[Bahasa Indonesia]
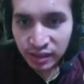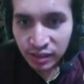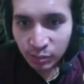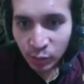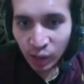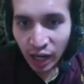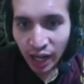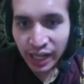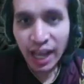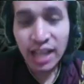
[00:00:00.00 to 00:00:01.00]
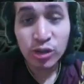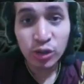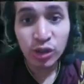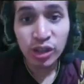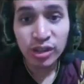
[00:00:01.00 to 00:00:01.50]
mukanya
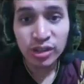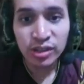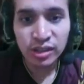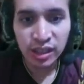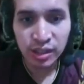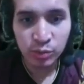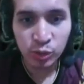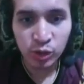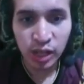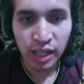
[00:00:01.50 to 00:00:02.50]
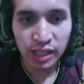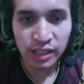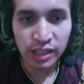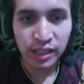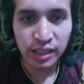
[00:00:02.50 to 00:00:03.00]
hancur nggak ada mukanya ini ya